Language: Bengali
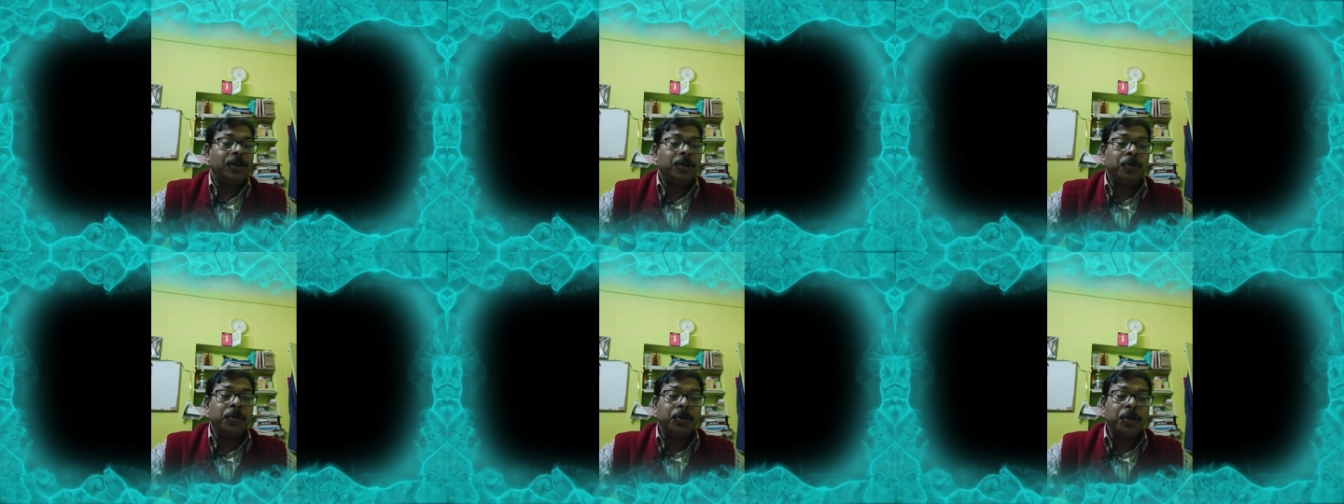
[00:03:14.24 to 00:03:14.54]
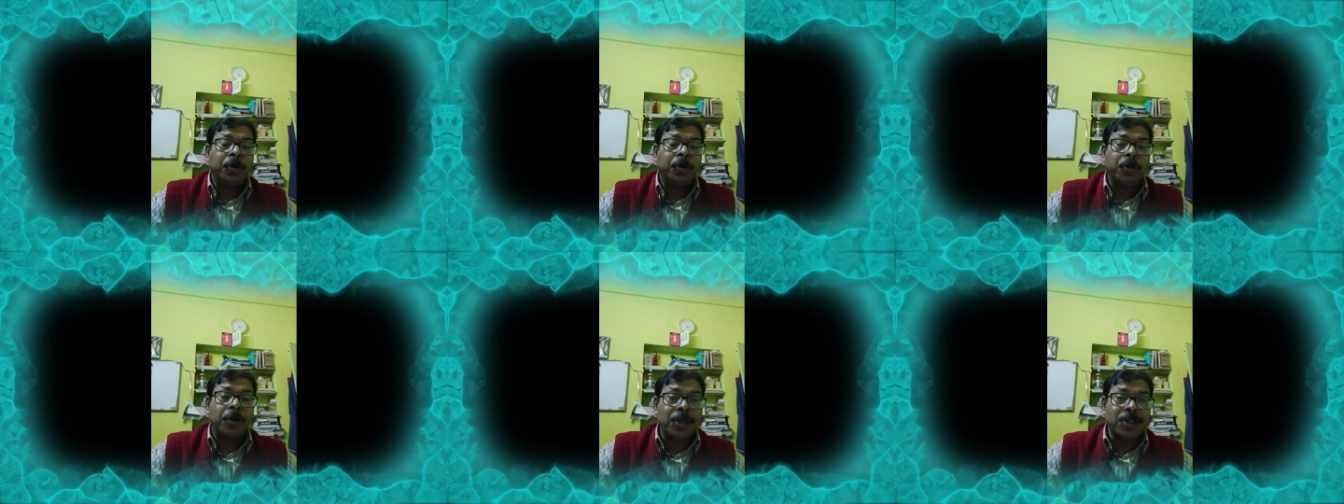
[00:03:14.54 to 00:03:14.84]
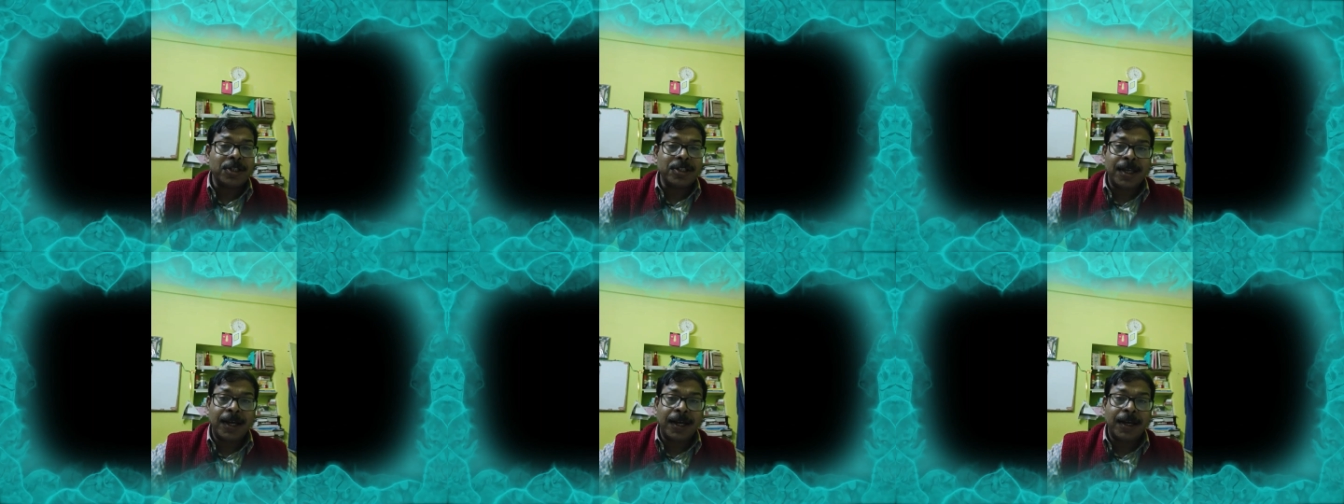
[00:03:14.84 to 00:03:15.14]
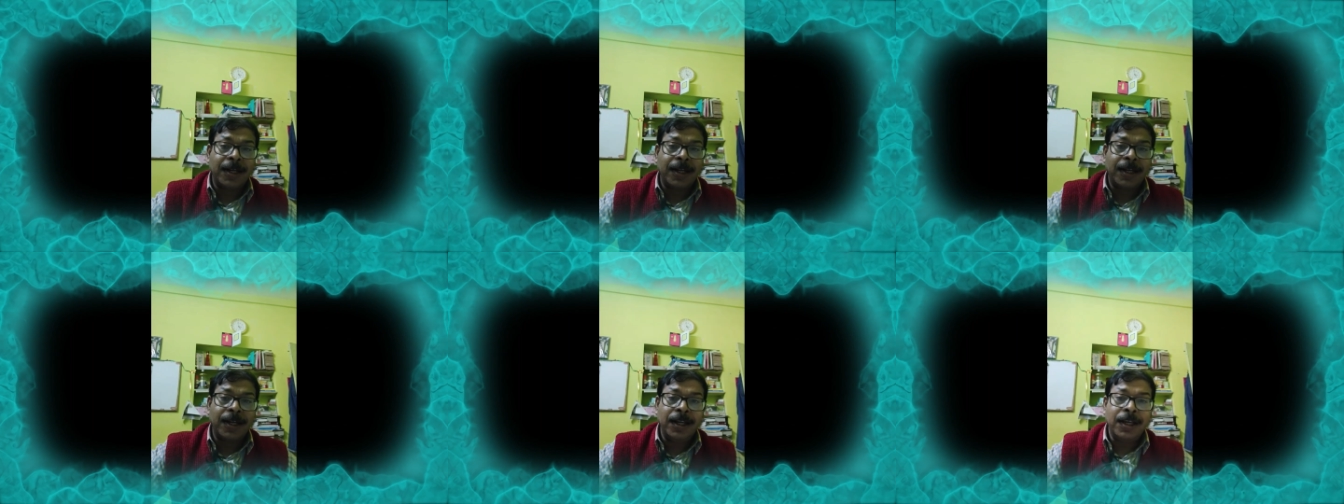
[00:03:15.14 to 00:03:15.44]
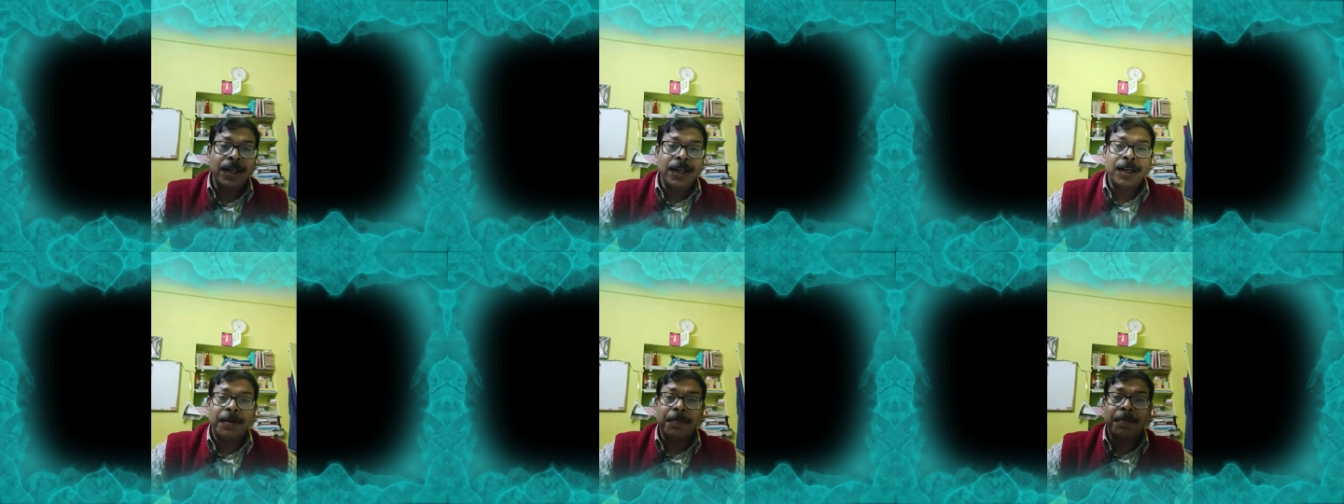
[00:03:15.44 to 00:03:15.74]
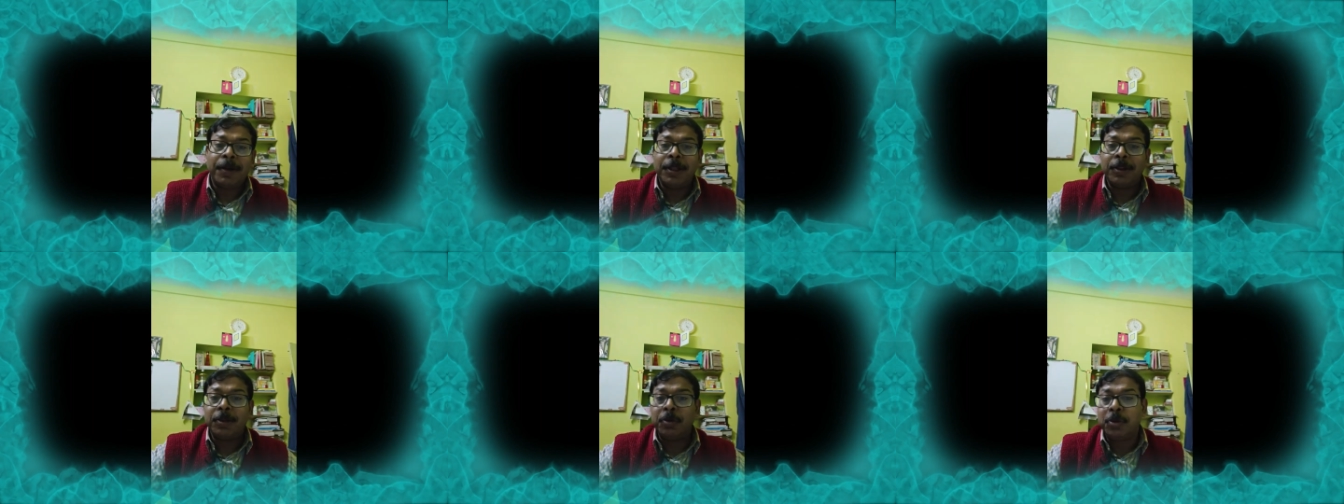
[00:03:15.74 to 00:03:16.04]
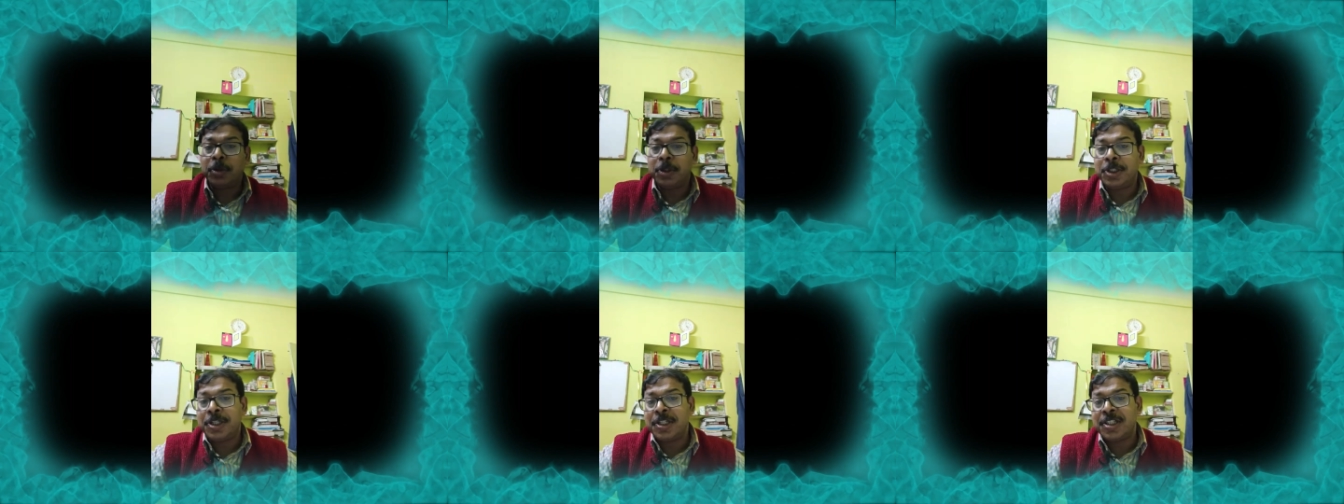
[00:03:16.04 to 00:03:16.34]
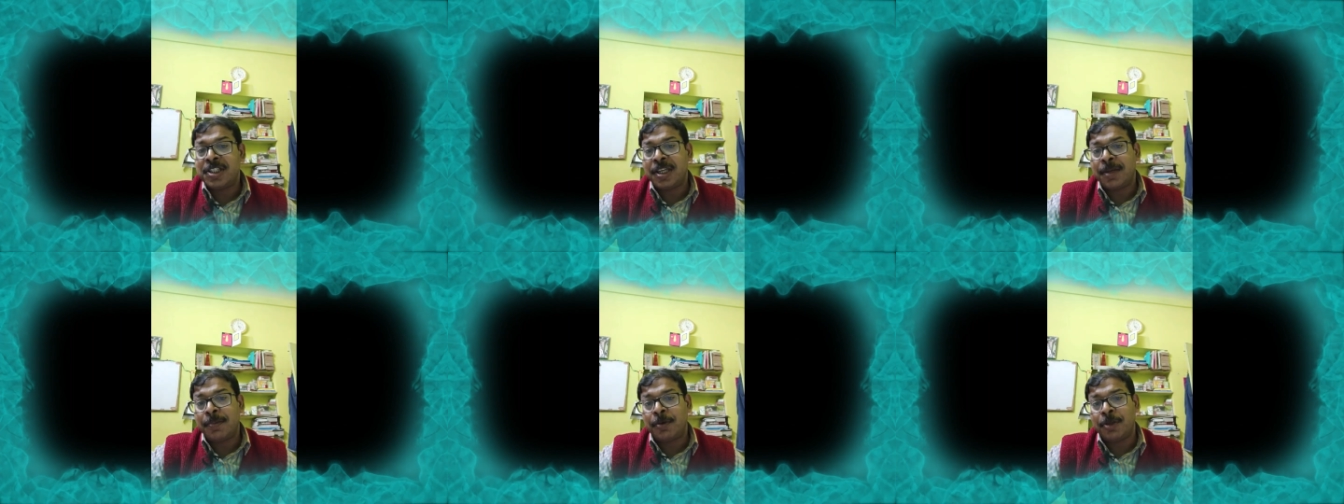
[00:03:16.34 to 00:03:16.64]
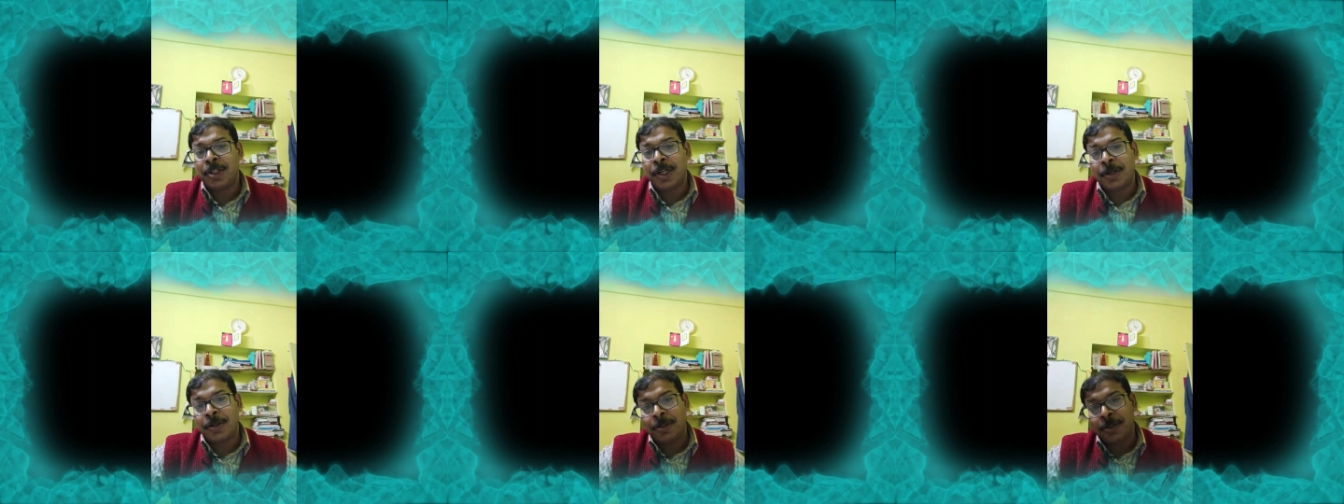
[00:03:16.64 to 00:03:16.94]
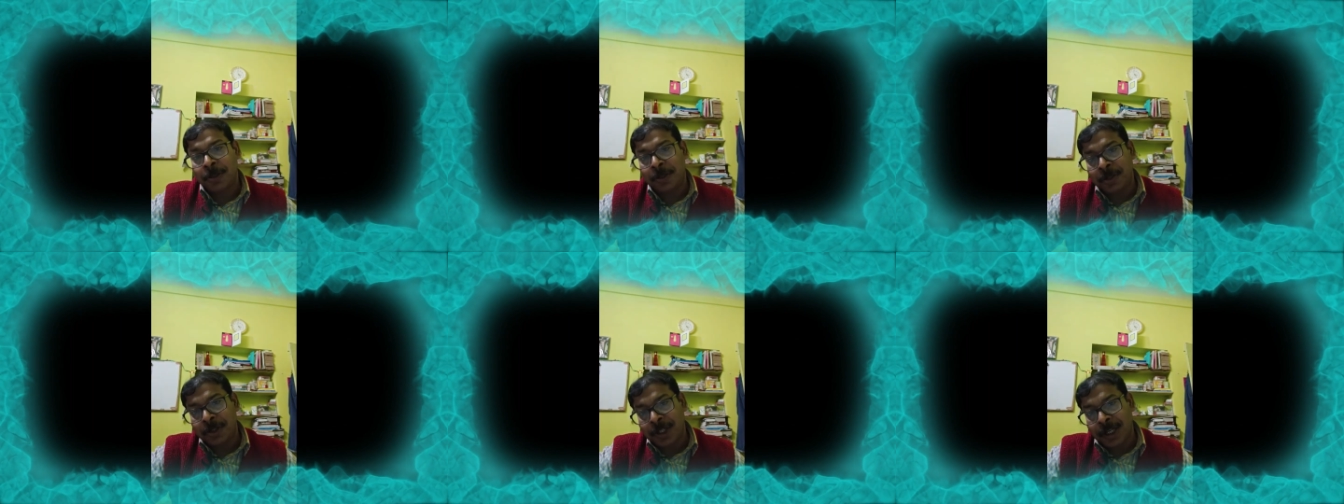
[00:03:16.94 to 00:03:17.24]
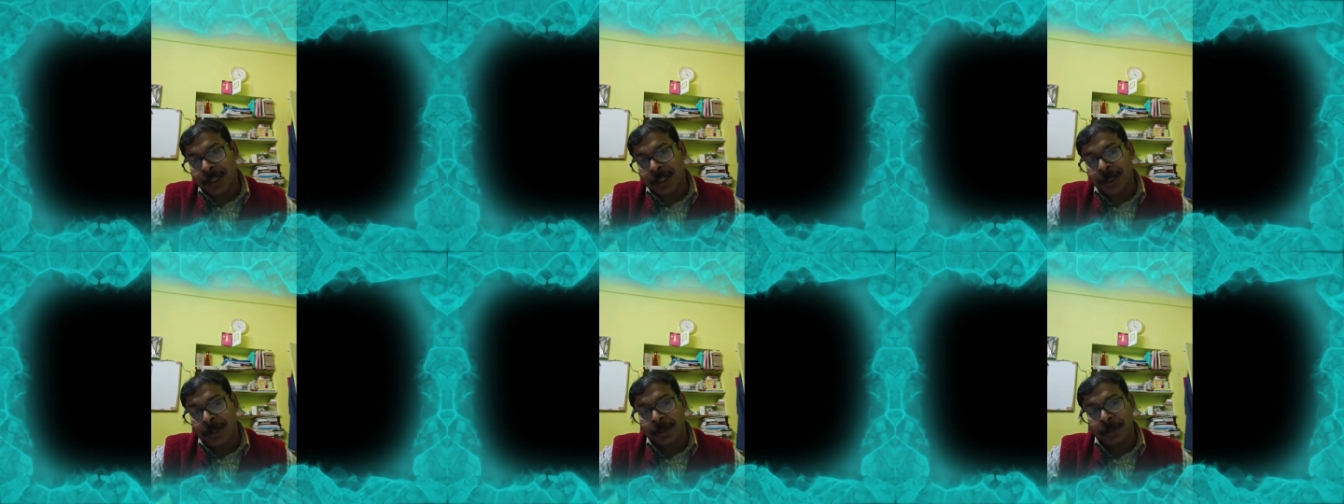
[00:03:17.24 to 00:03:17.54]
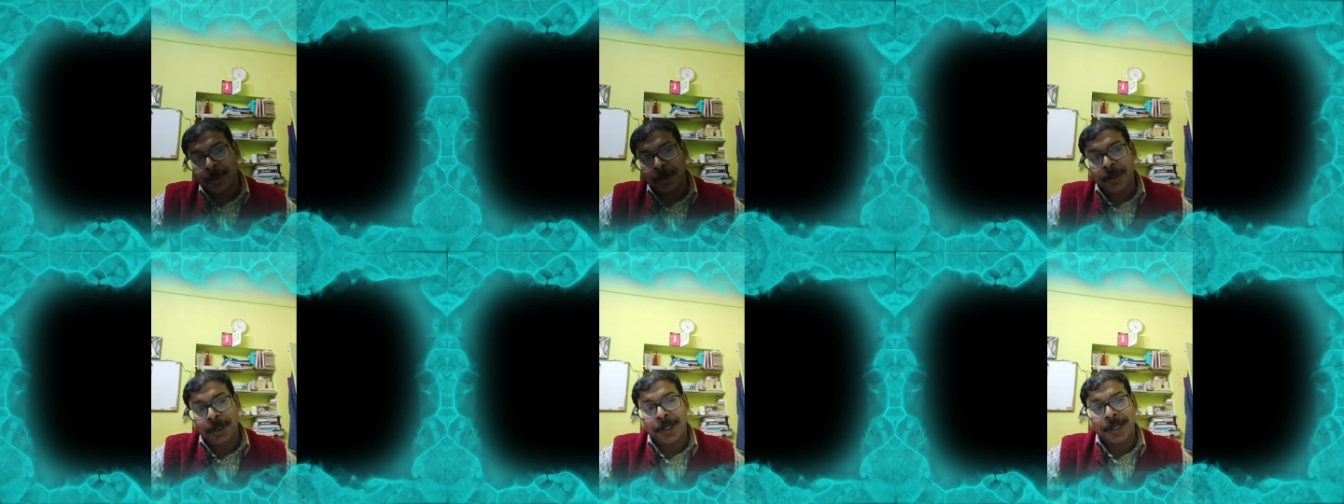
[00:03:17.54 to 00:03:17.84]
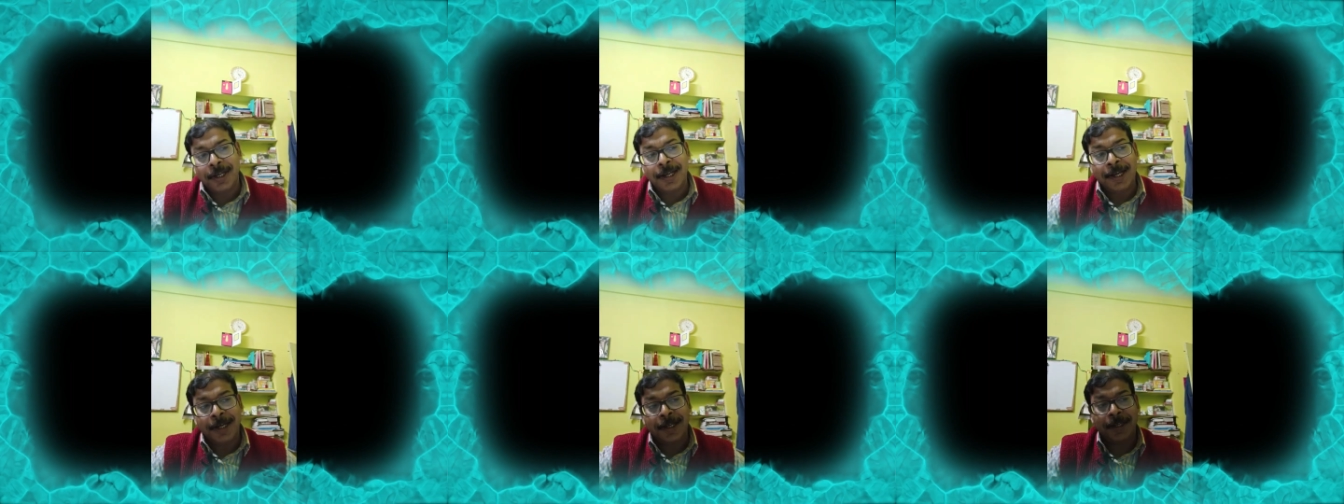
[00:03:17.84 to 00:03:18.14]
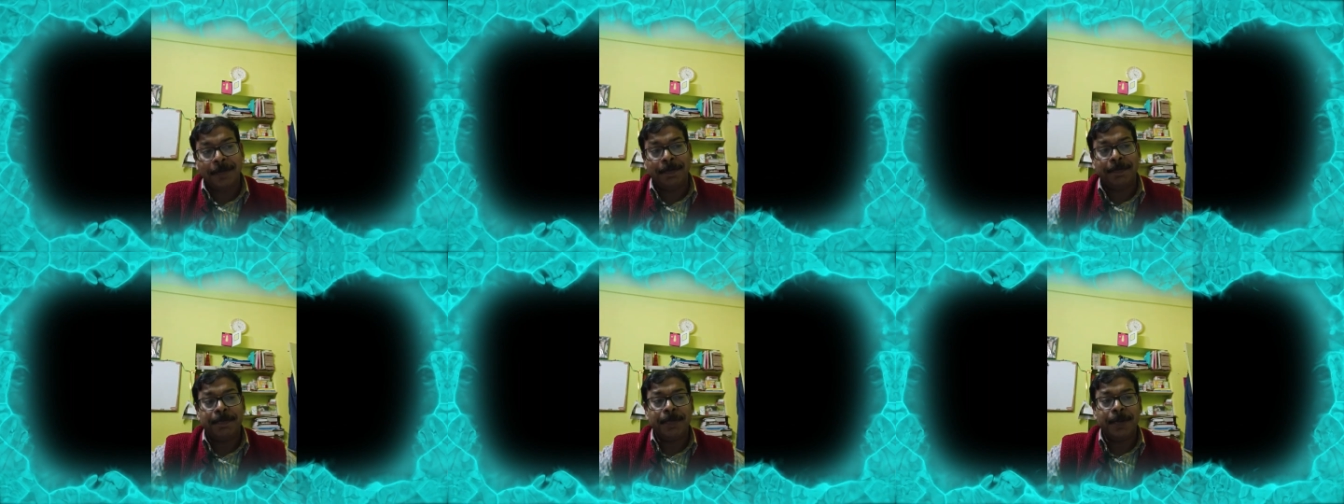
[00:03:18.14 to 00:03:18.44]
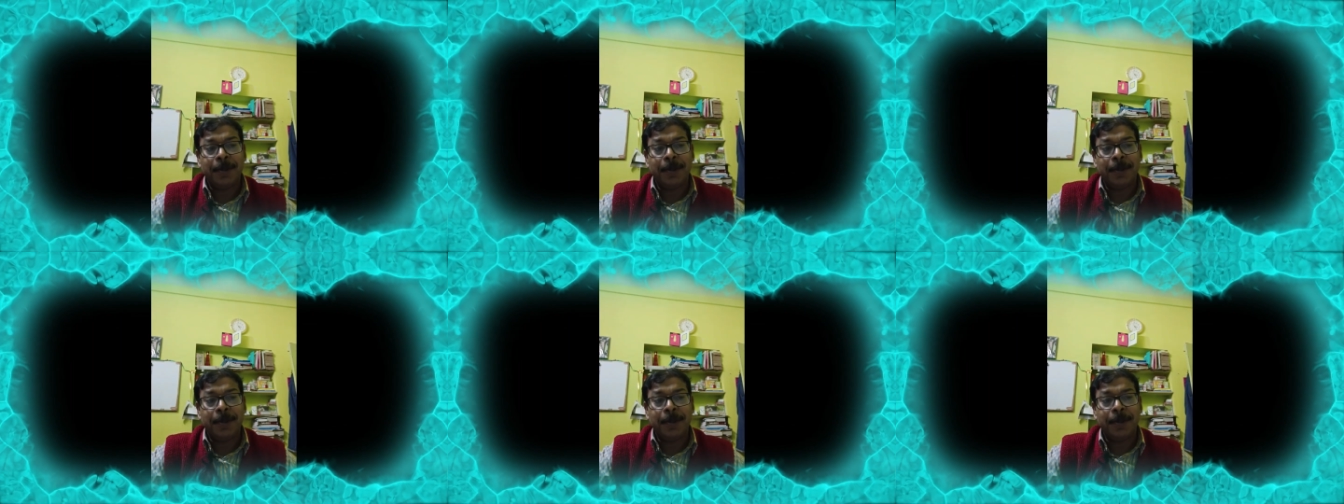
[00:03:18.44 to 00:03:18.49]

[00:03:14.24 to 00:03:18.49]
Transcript: দুটো ক্লজ থাকলে বা দুটো জিনিসকে বোঝানোর জন্য সাধারণত রিলেটিভ